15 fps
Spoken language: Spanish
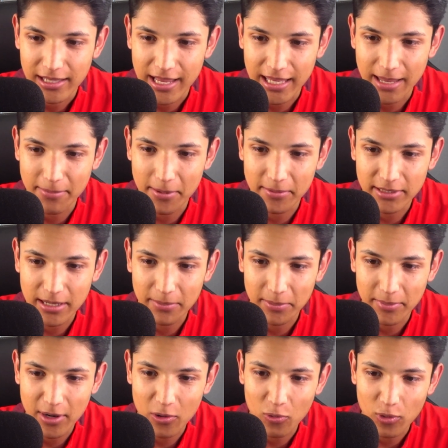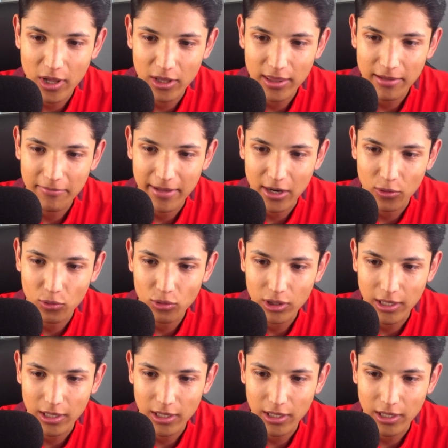Aquí vamos a la primera jugada de Verdú,